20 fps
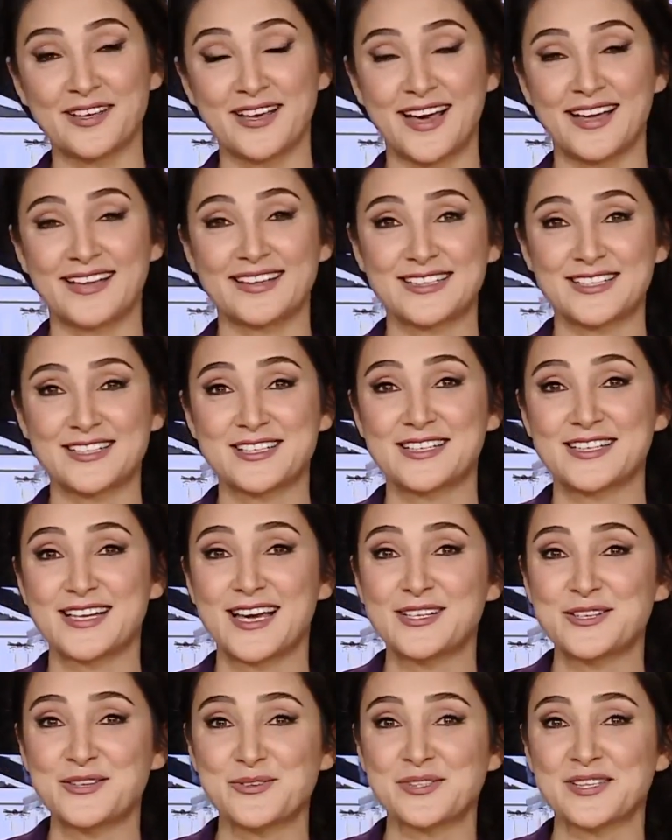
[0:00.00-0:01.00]
هذه
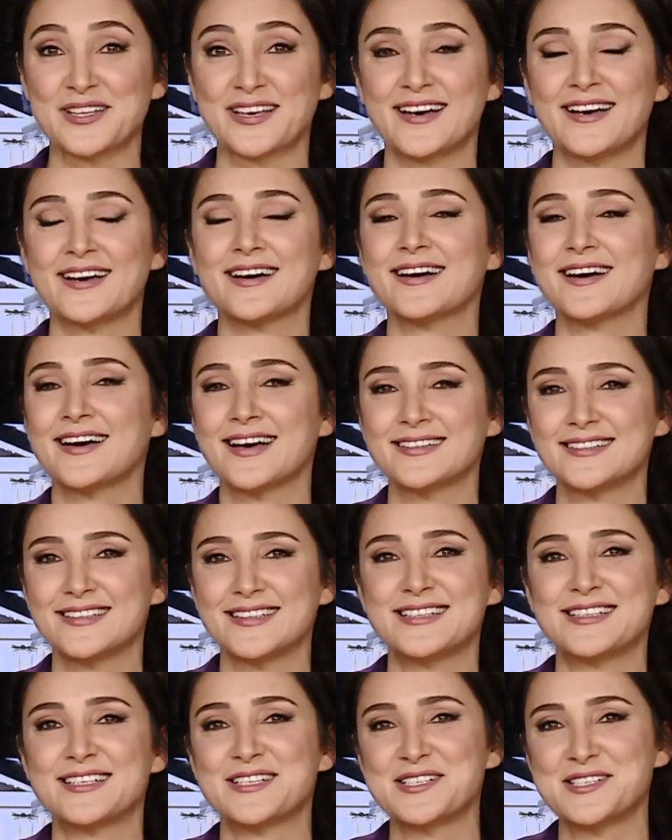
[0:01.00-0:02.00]
النسخة قد
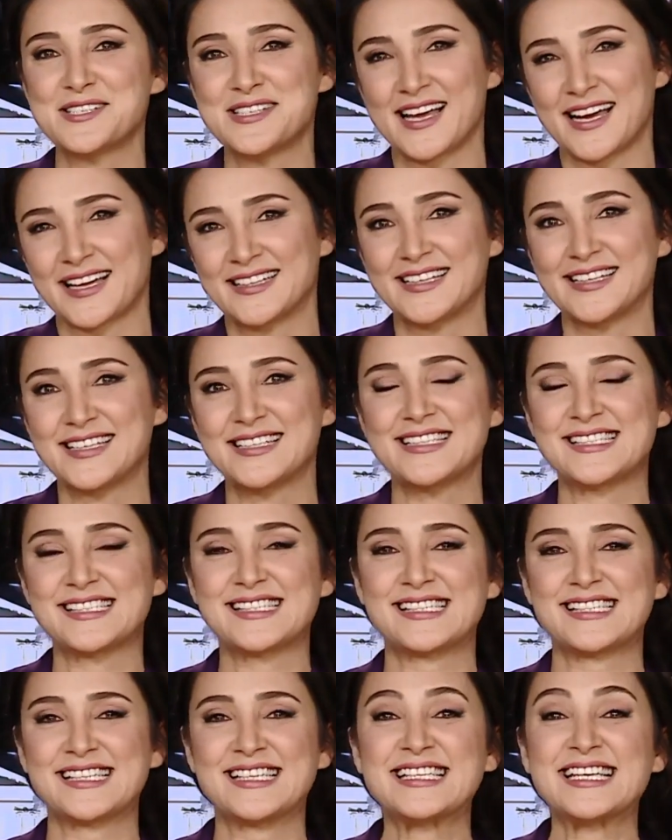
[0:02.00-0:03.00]
يعني
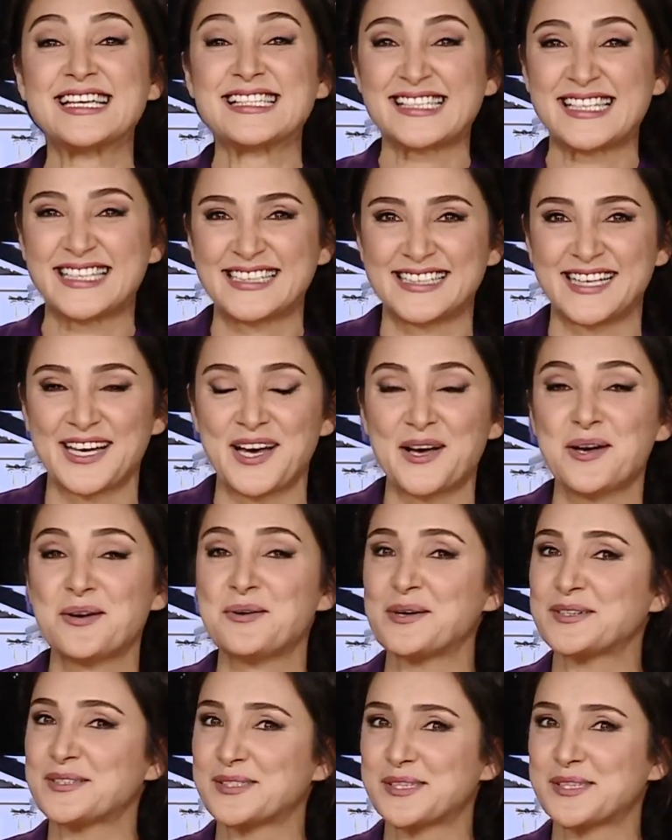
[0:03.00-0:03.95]
يسعدها أنت